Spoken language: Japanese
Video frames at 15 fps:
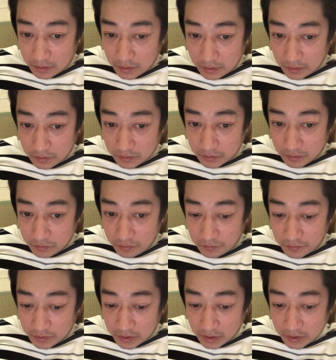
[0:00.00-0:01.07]
えー、っとすごい
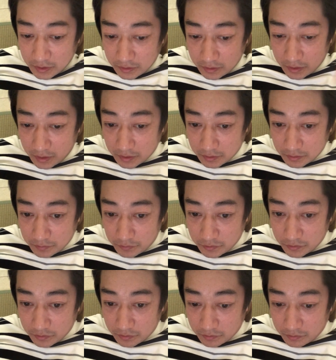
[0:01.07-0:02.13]
難しいのでも
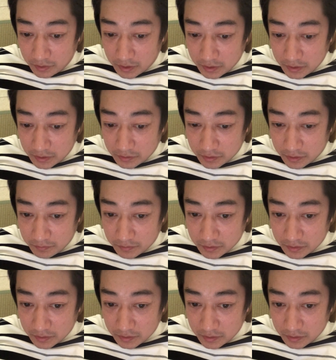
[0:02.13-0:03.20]
うちょっと分かりやすくいきま
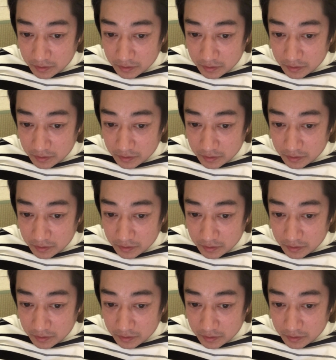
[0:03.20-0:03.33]
すね